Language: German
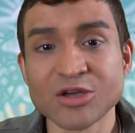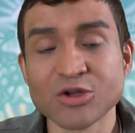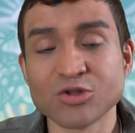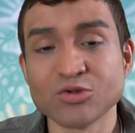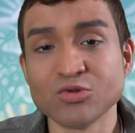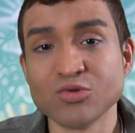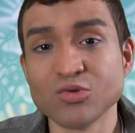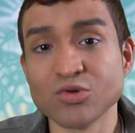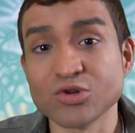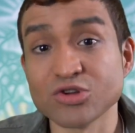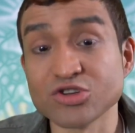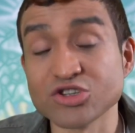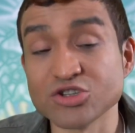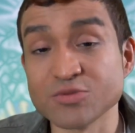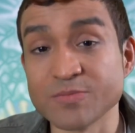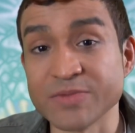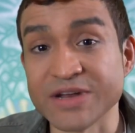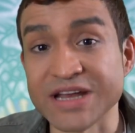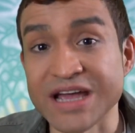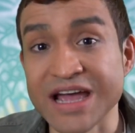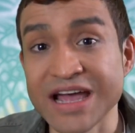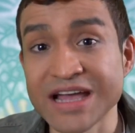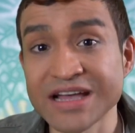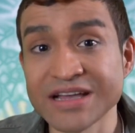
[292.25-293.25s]
durch
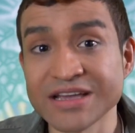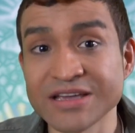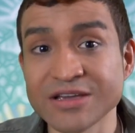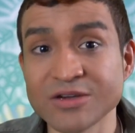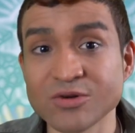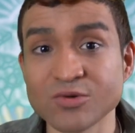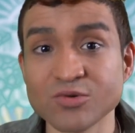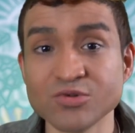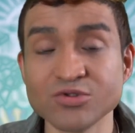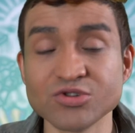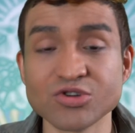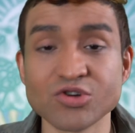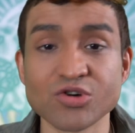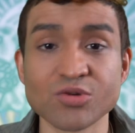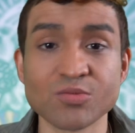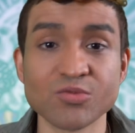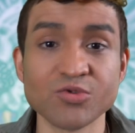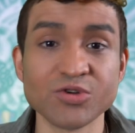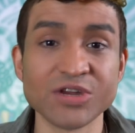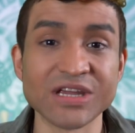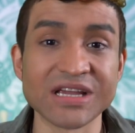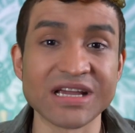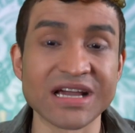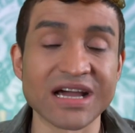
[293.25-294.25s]
Sprache und
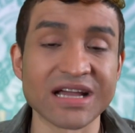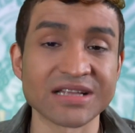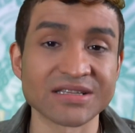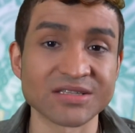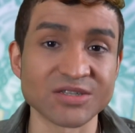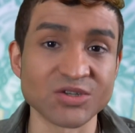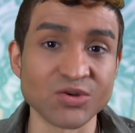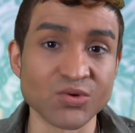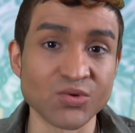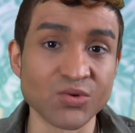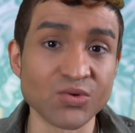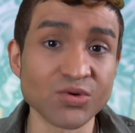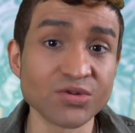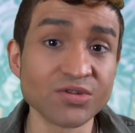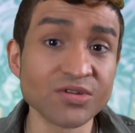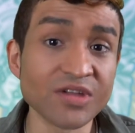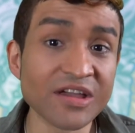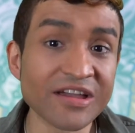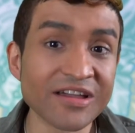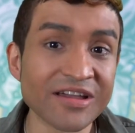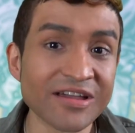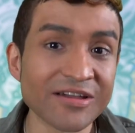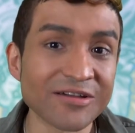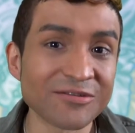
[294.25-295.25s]
Kommunikation
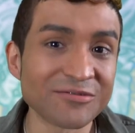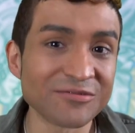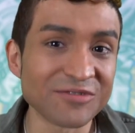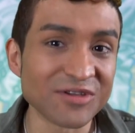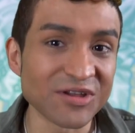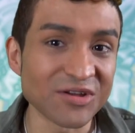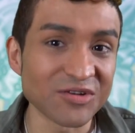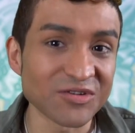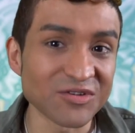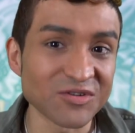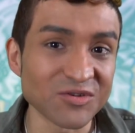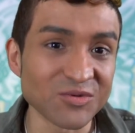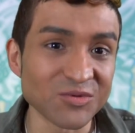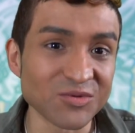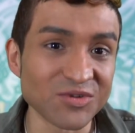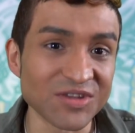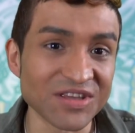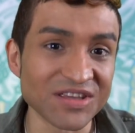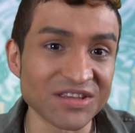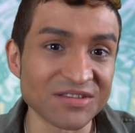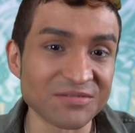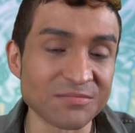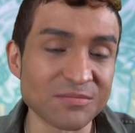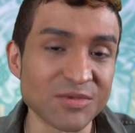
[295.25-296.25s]
wirst du
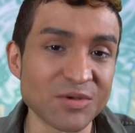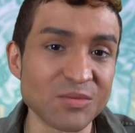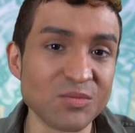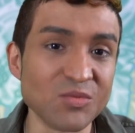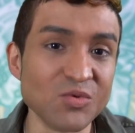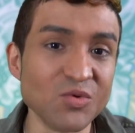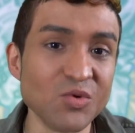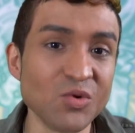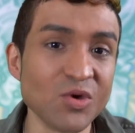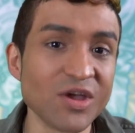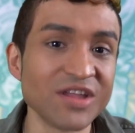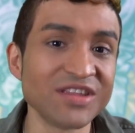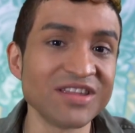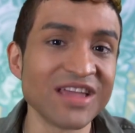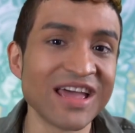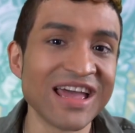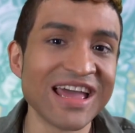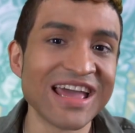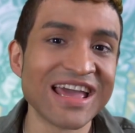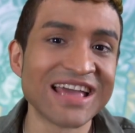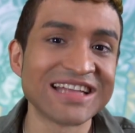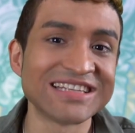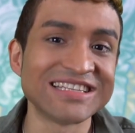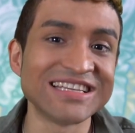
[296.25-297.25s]
dich bemühen,
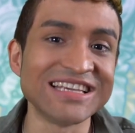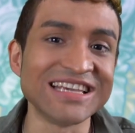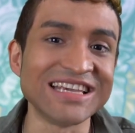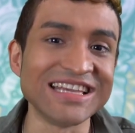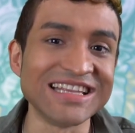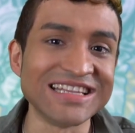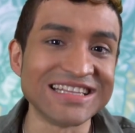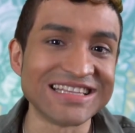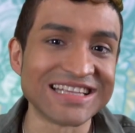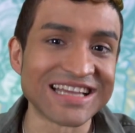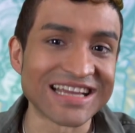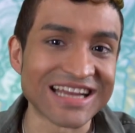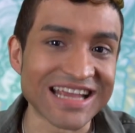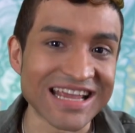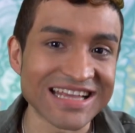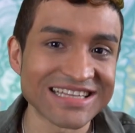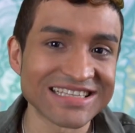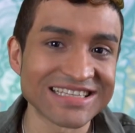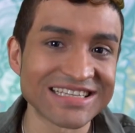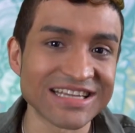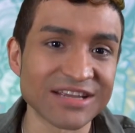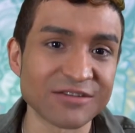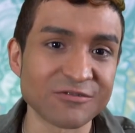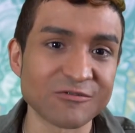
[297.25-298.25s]
die
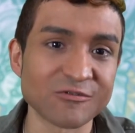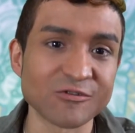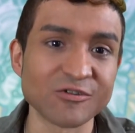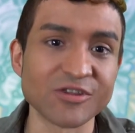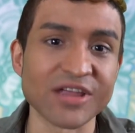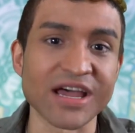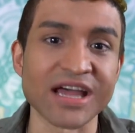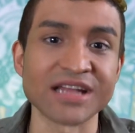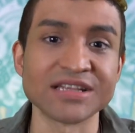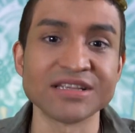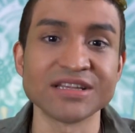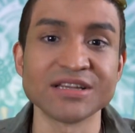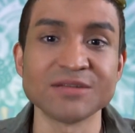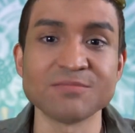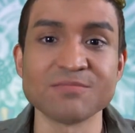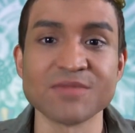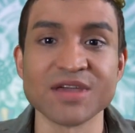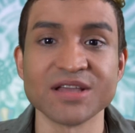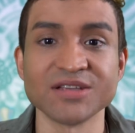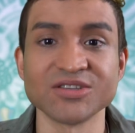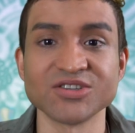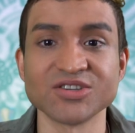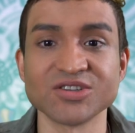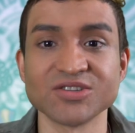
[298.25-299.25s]
Interesse von anderen
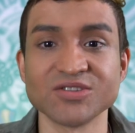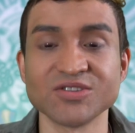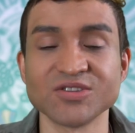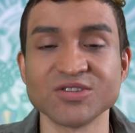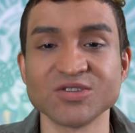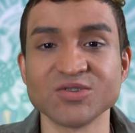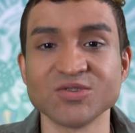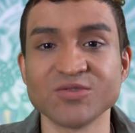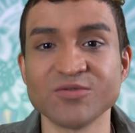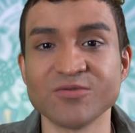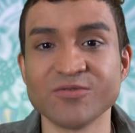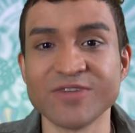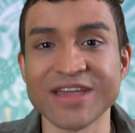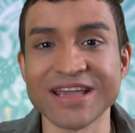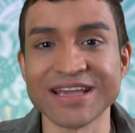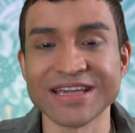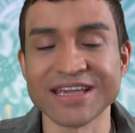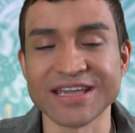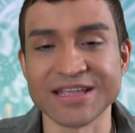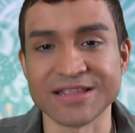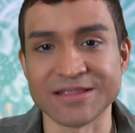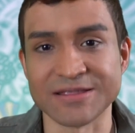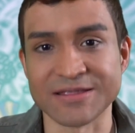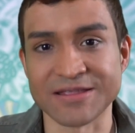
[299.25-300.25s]
Menschen zu
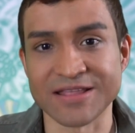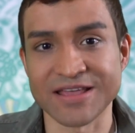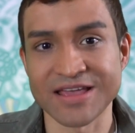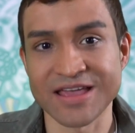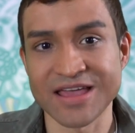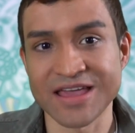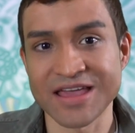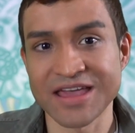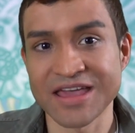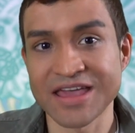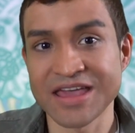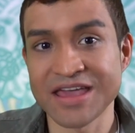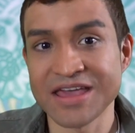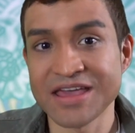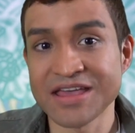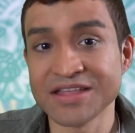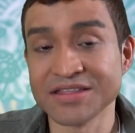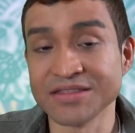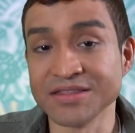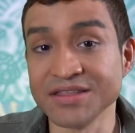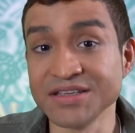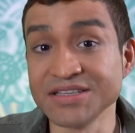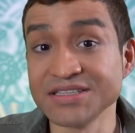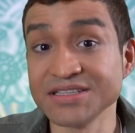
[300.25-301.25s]
wecken.
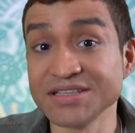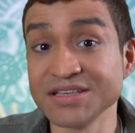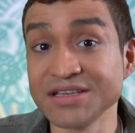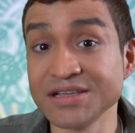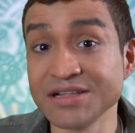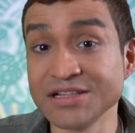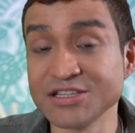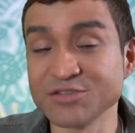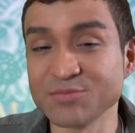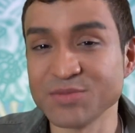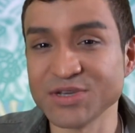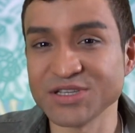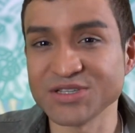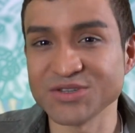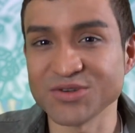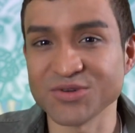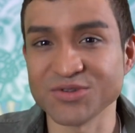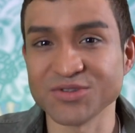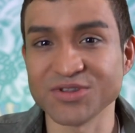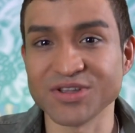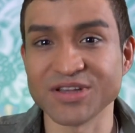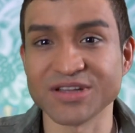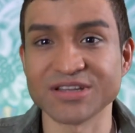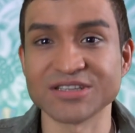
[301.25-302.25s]
Dies gilt
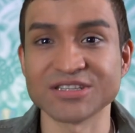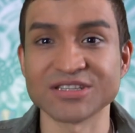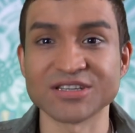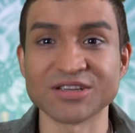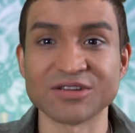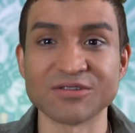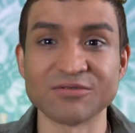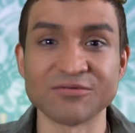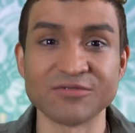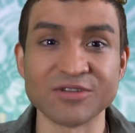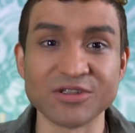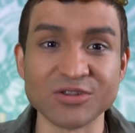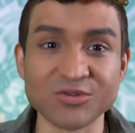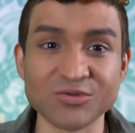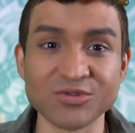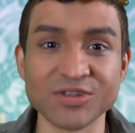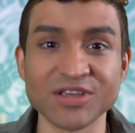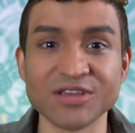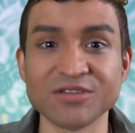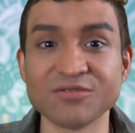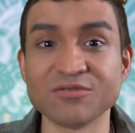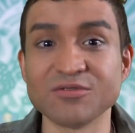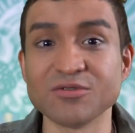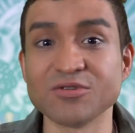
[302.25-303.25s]
besonders, wenn du
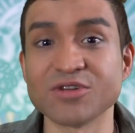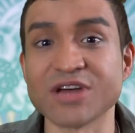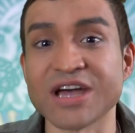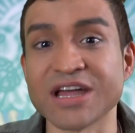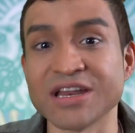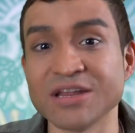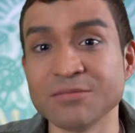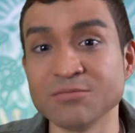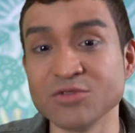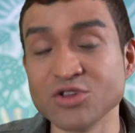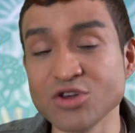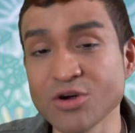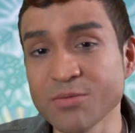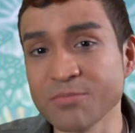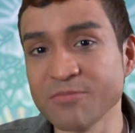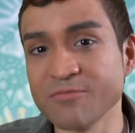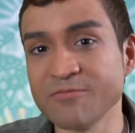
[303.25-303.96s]
dich für einen Job